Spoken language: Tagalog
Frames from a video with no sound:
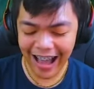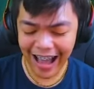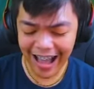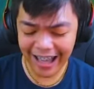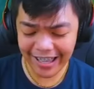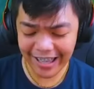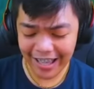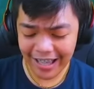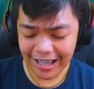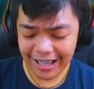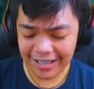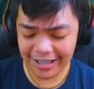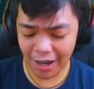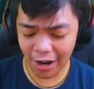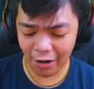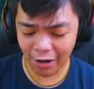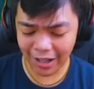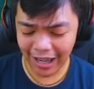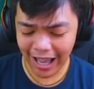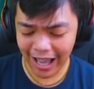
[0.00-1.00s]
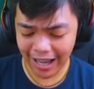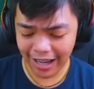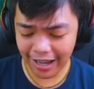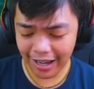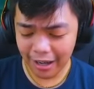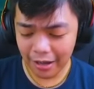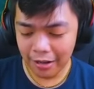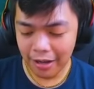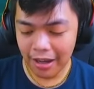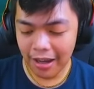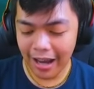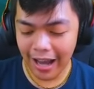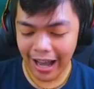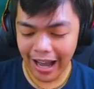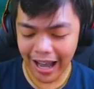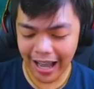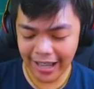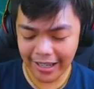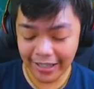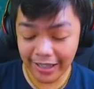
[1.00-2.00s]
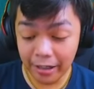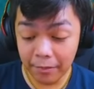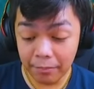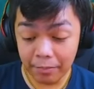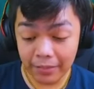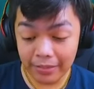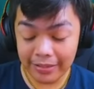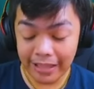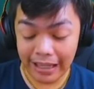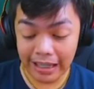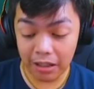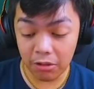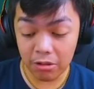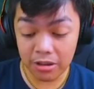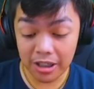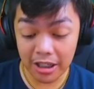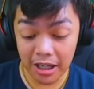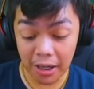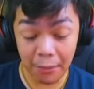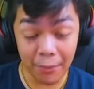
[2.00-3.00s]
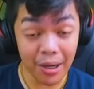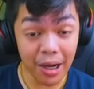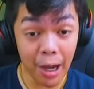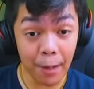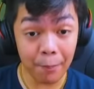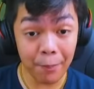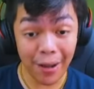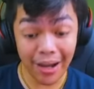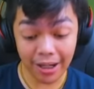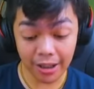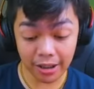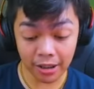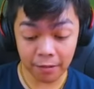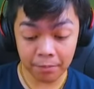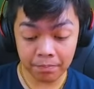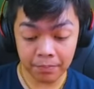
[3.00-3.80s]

Ay! Joke lang! Ay! Dalawa silang mga par!